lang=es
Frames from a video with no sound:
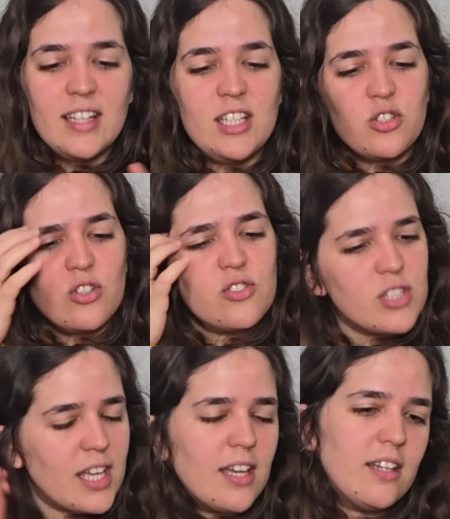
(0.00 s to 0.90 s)
Y yo no
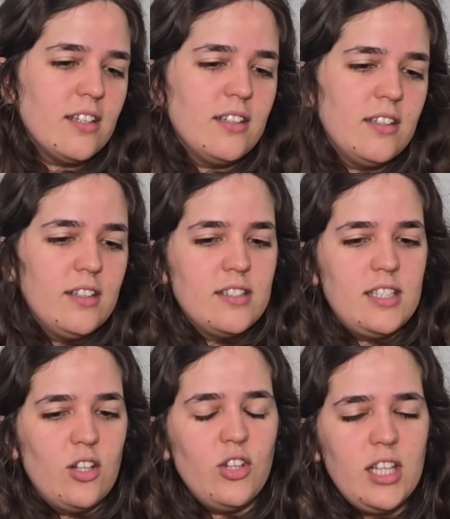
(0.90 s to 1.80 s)
sé
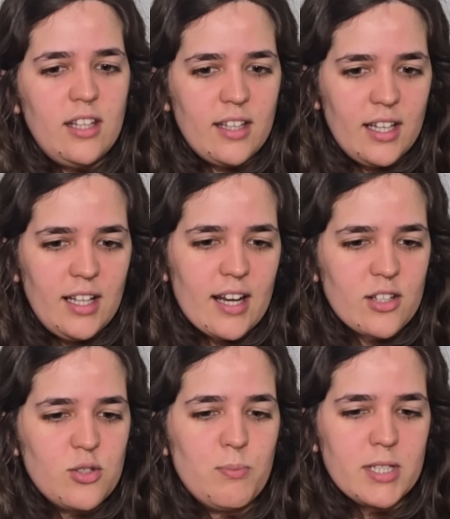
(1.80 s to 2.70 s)
si lo dije la
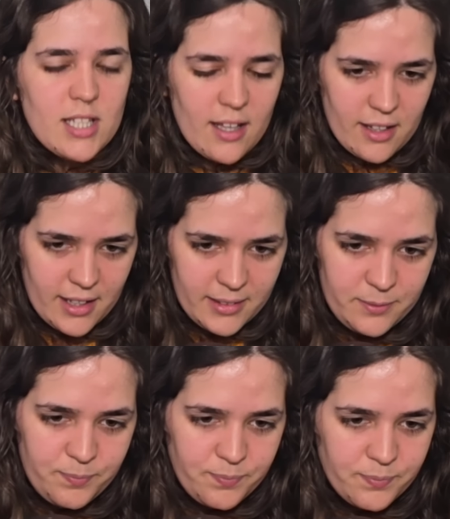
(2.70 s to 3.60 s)
reacción
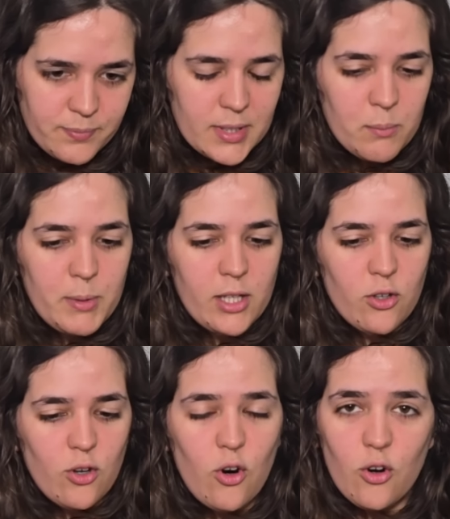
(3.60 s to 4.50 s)
pasada,
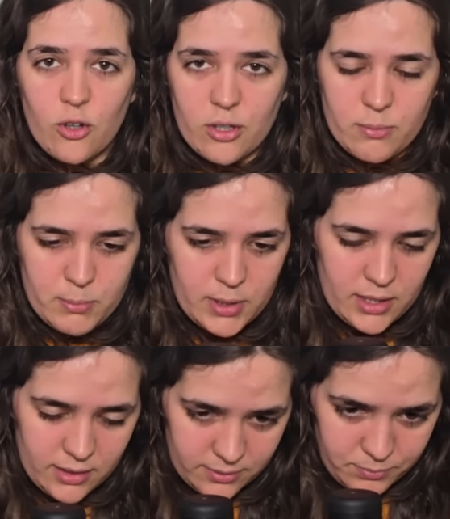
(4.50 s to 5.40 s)
pero
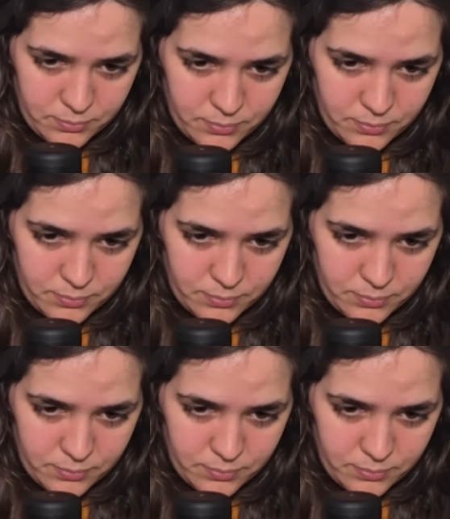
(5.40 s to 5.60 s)
Orm